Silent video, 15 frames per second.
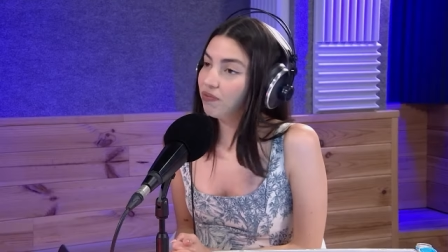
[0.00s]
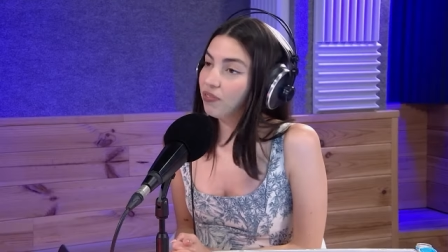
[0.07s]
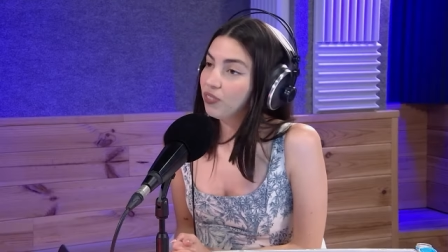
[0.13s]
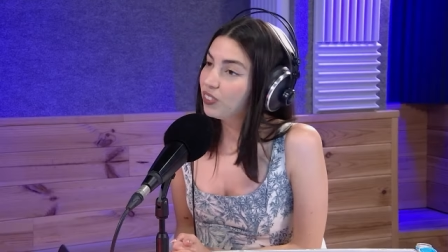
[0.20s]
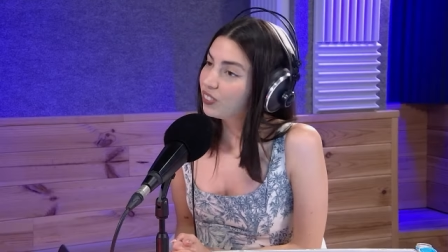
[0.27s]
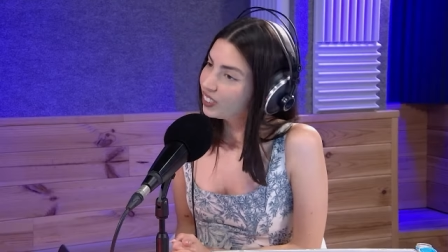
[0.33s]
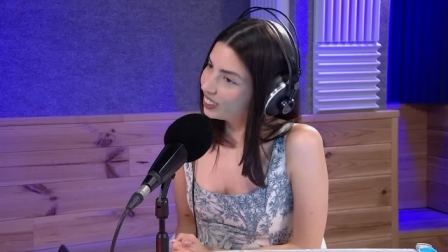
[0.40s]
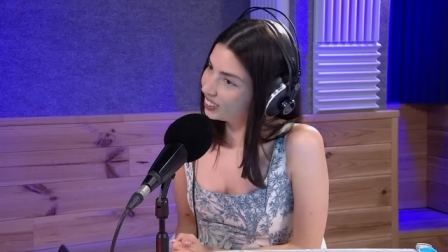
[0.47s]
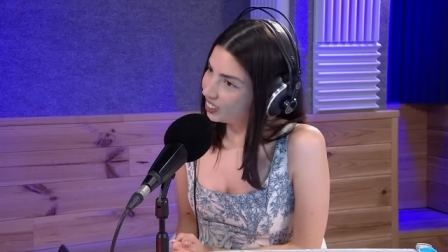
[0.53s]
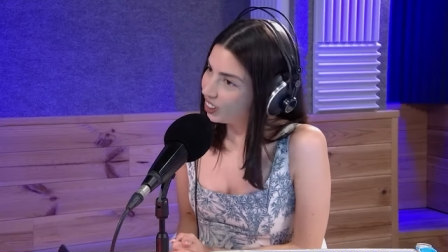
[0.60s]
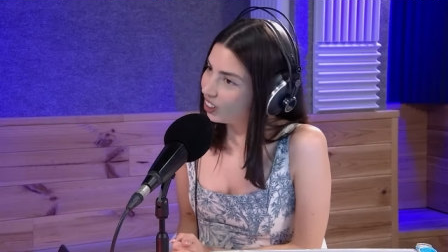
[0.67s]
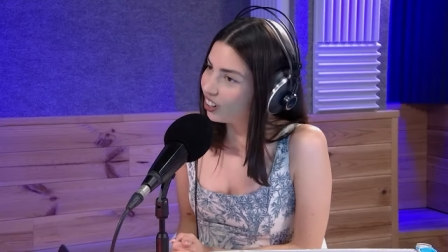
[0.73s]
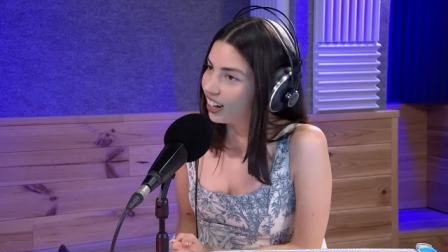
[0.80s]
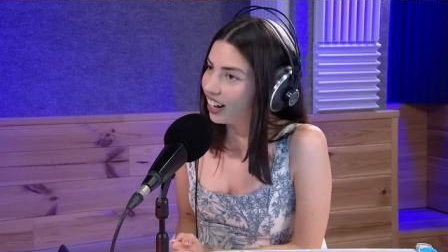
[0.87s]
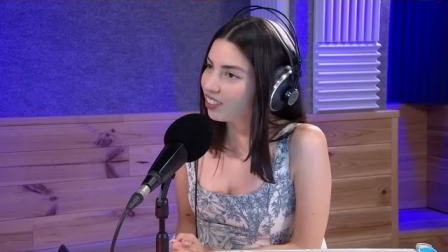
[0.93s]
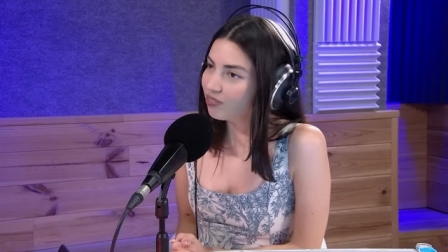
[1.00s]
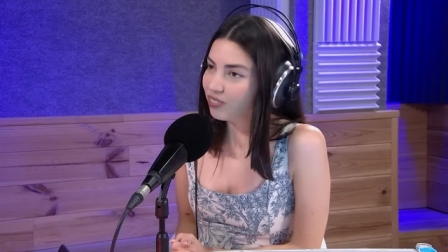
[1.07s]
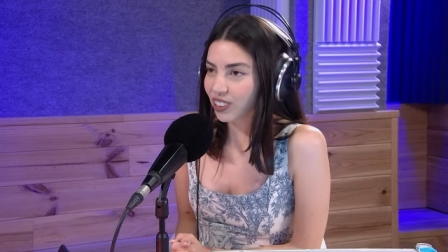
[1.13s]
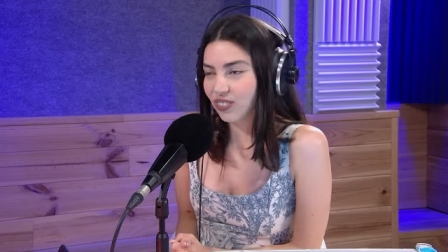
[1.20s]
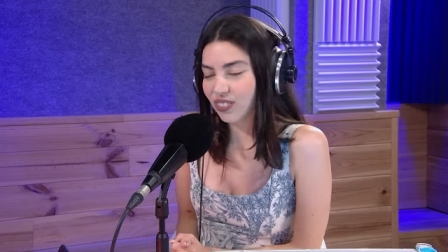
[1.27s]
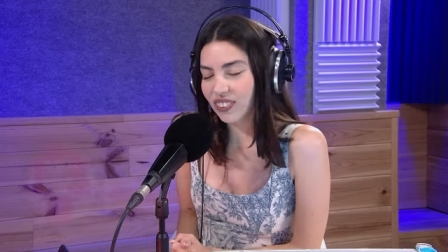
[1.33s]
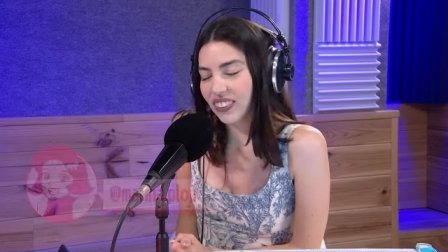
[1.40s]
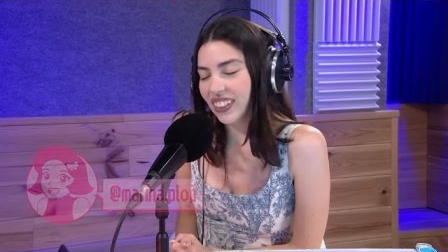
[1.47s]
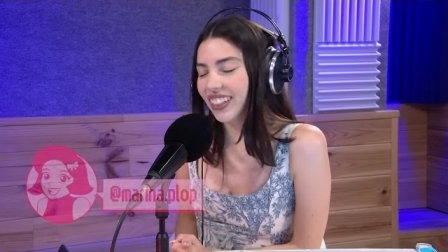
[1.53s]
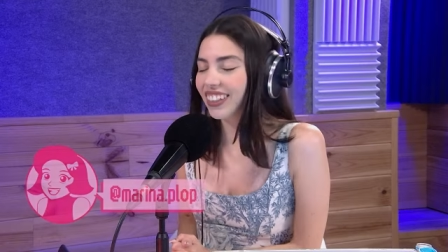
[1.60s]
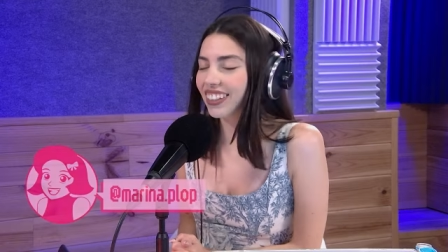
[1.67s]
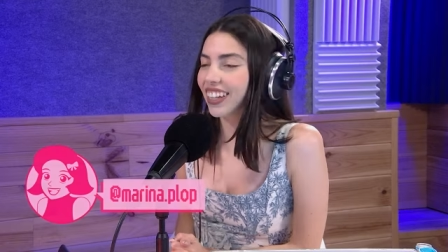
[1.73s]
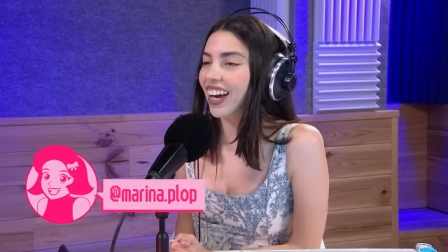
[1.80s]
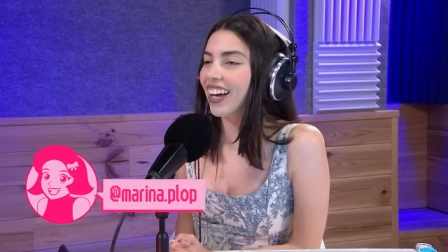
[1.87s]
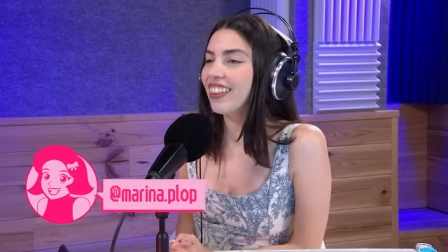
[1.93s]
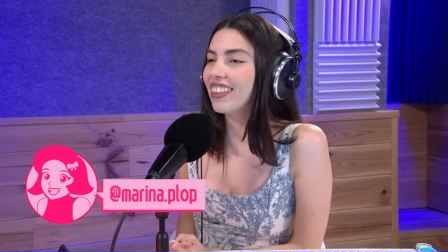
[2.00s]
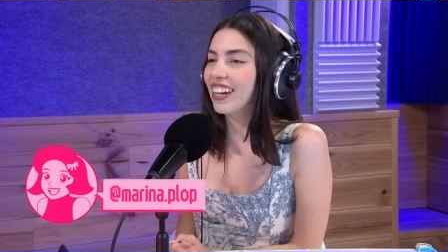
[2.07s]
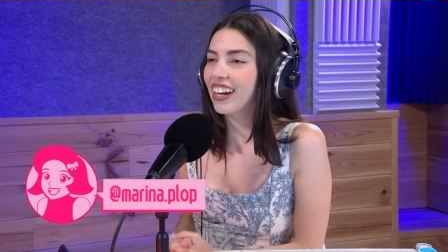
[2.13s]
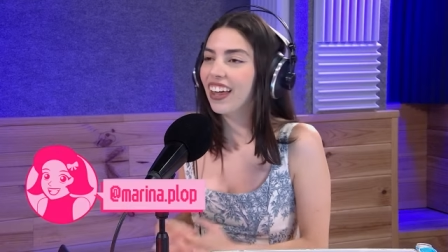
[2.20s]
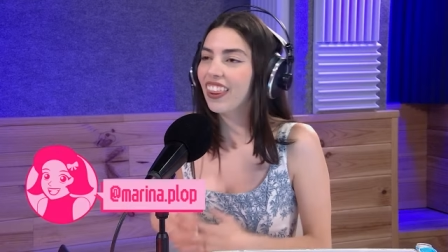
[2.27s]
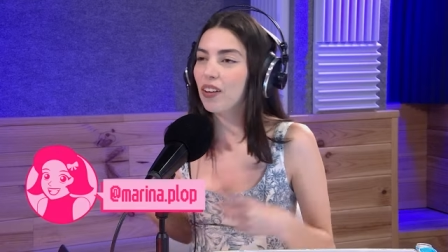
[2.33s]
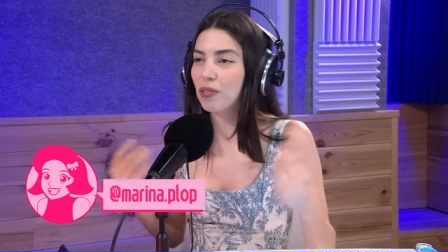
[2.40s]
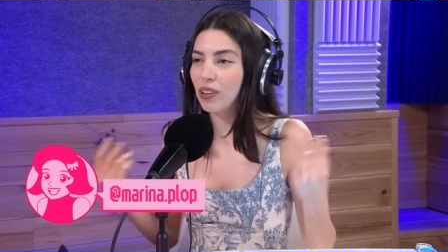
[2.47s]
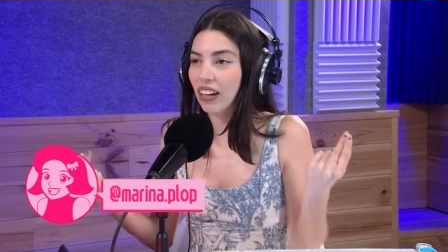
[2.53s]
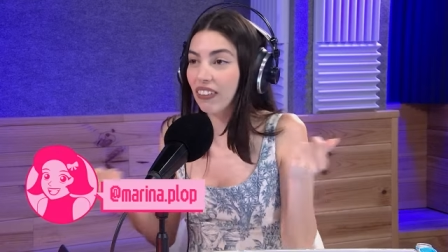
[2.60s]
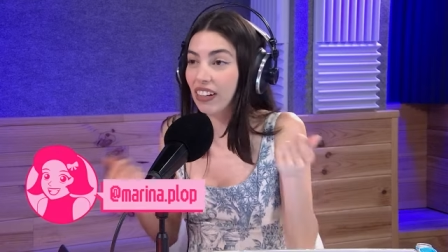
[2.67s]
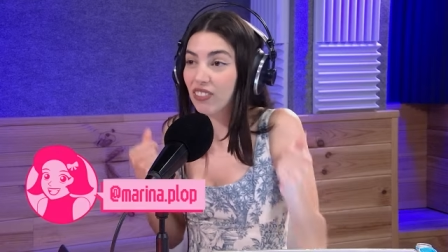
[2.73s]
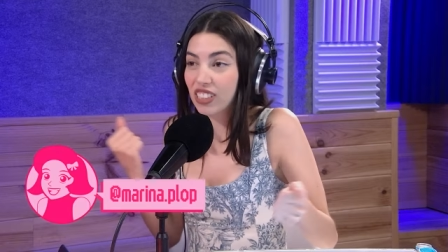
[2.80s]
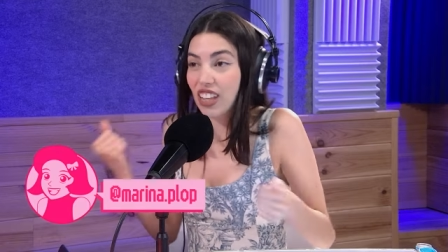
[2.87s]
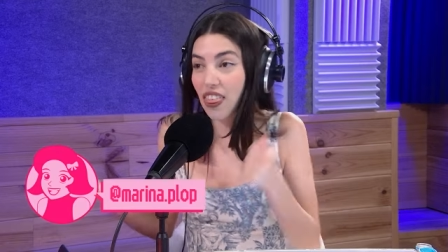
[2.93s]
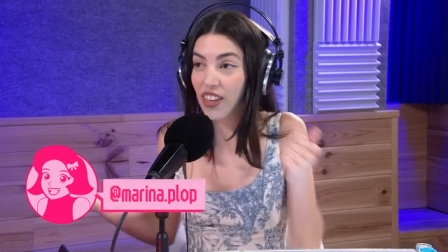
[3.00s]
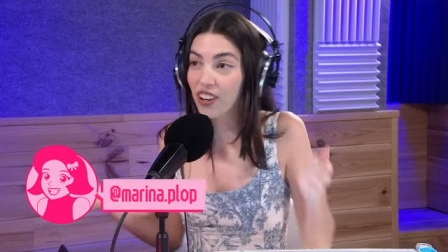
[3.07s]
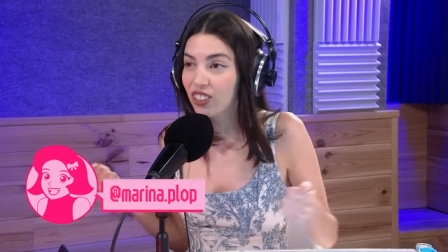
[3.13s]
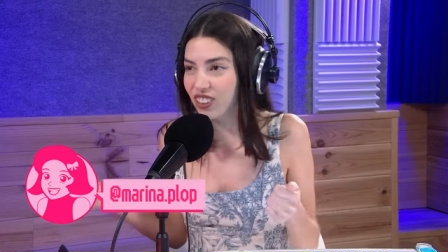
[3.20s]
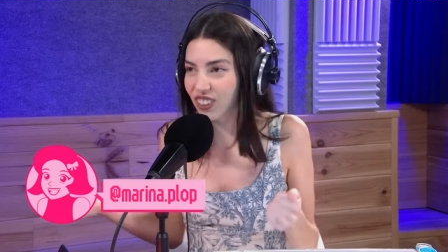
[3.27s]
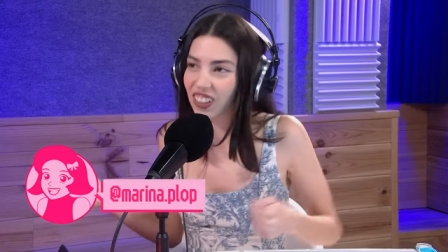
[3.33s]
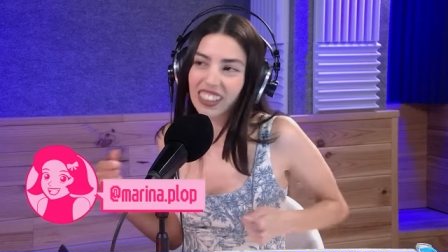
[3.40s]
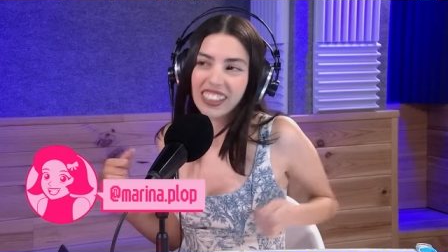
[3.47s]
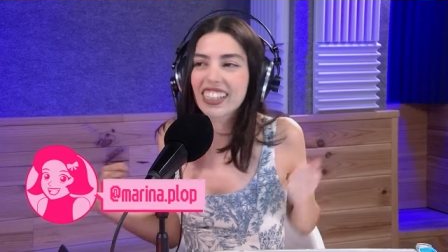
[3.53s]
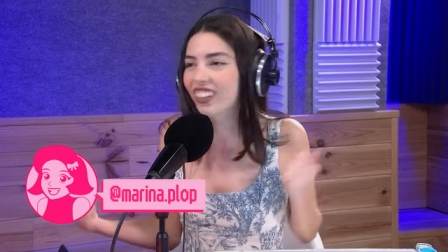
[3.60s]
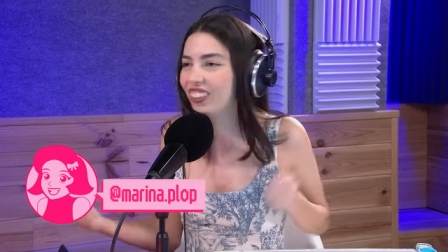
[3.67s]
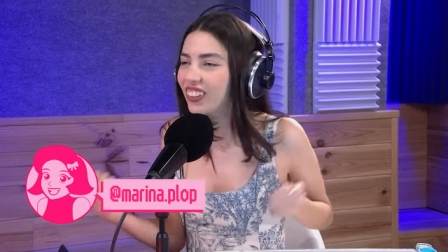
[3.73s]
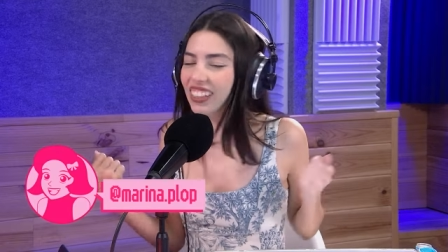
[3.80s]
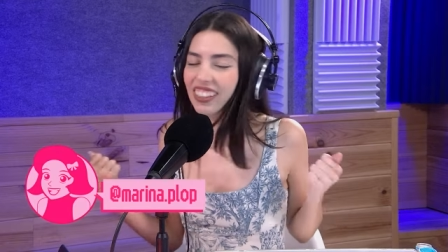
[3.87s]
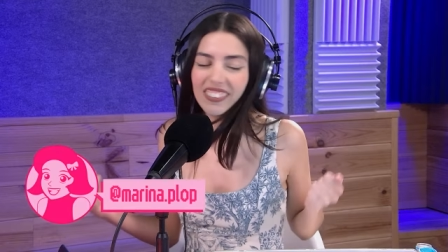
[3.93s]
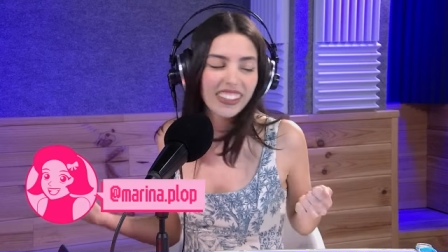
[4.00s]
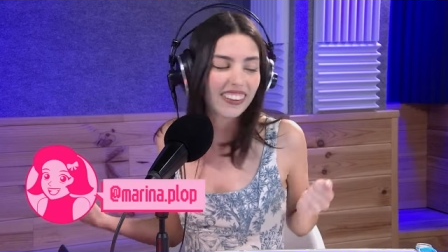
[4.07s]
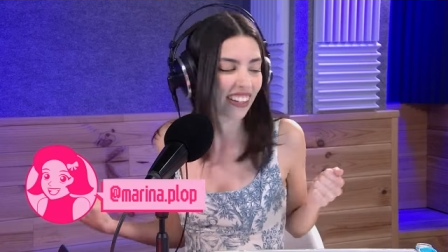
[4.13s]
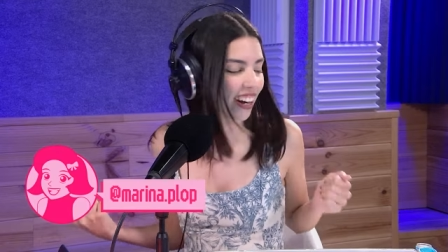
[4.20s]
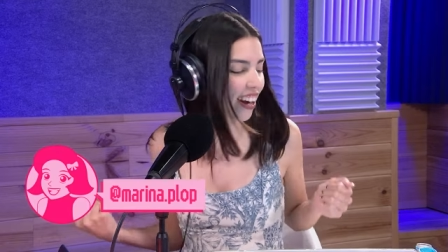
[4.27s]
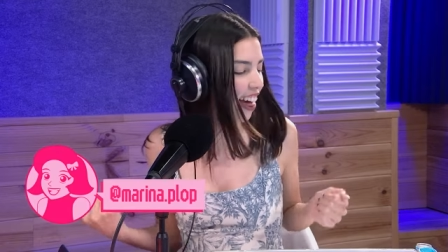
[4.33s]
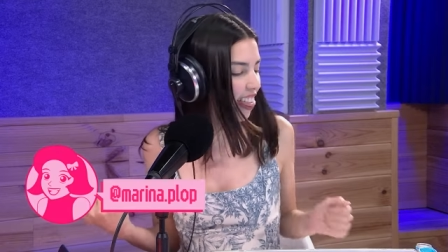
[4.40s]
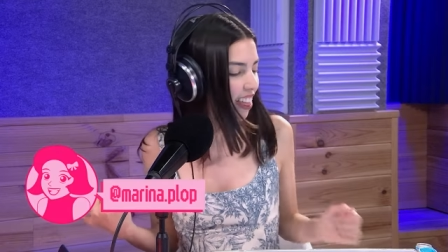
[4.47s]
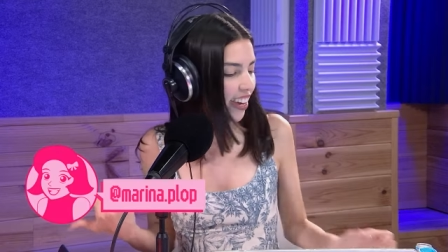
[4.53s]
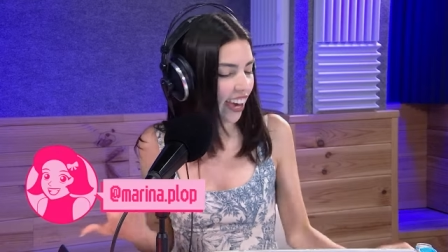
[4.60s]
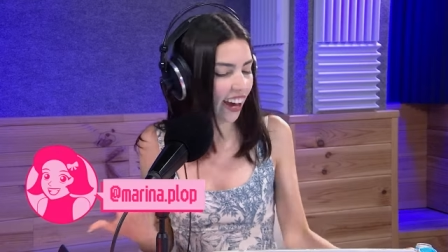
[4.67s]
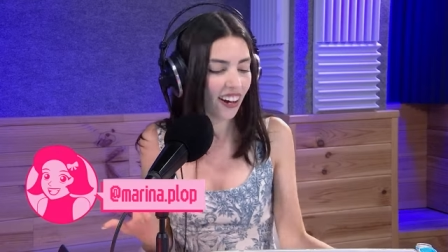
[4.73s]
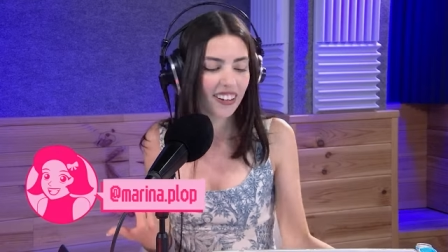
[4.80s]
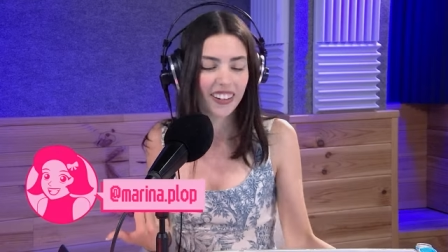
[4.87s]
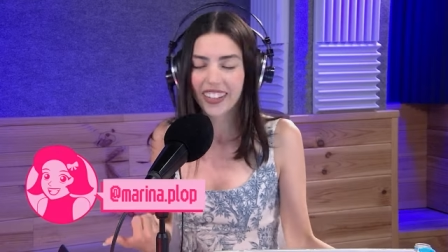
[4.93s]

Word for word: ¿Cómo estás? Hola, pues muy bien. Ya entrenada, porque venimos de hacer otro, así que hoy entrenada ya.